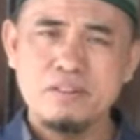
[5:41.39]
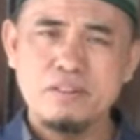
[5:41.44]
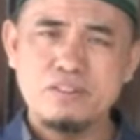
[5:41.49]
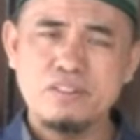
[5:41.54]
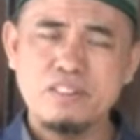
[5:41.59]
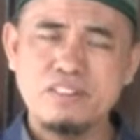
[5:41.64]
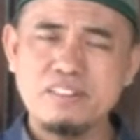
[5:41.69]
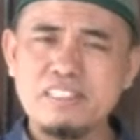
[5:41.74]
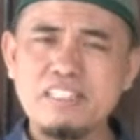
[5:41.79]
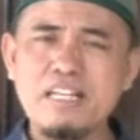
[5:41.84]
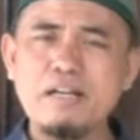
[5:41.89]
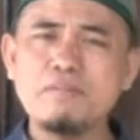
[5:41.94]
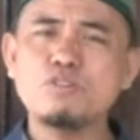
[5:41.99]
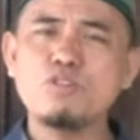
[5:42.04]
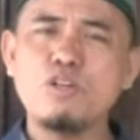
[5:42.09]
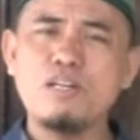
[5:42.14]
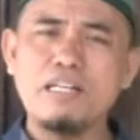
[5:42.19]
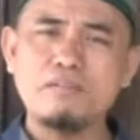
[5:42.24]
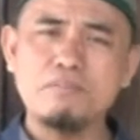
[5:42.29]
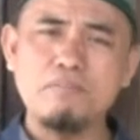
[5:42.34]
Setiap
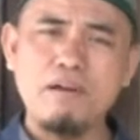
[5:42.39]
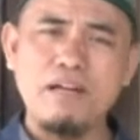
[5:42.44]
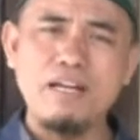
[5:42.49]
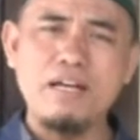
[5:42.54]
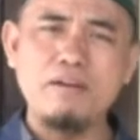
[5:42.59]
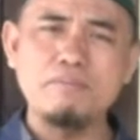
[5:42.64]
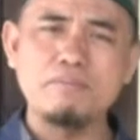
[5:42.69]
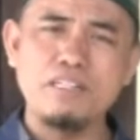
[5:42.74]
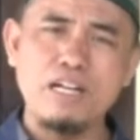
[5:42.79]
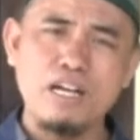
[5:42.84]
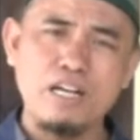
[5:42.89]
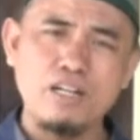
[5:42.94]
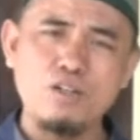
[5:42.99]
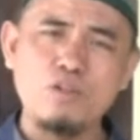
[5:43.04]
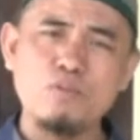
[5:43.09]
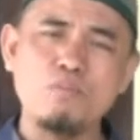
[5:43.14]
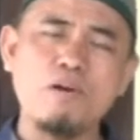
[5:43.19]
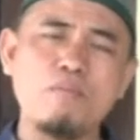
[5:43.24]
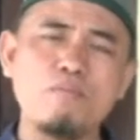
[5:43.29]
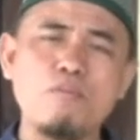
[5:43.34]
sholat malam jangan
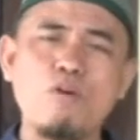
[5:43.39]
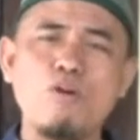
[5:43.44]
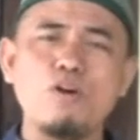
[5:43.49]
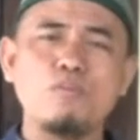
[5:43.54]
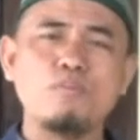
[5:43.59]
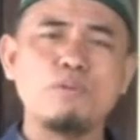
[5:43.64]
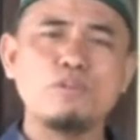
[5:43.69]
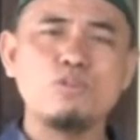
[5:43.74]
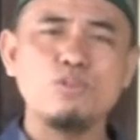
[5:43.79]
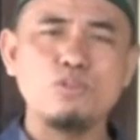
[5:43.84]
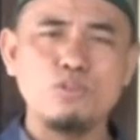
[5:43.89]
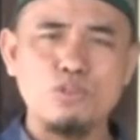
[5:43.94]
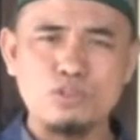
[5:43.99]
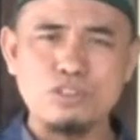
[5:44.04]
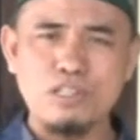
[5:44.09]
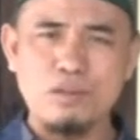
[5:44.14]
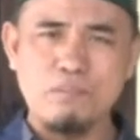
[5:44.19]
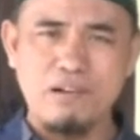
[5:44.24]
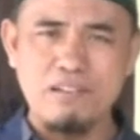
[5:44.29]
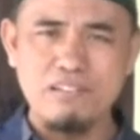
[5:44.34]
lupa mohon petunjuk
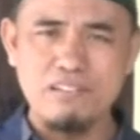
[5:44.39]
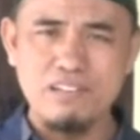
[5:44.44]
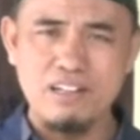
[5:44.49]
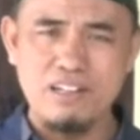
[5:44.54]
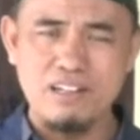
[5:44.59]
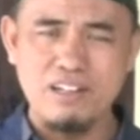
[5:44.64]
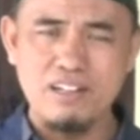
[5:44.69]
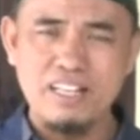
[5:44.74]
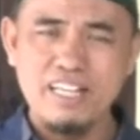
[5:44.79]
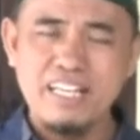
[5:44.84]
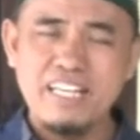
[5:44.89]
sama Allah.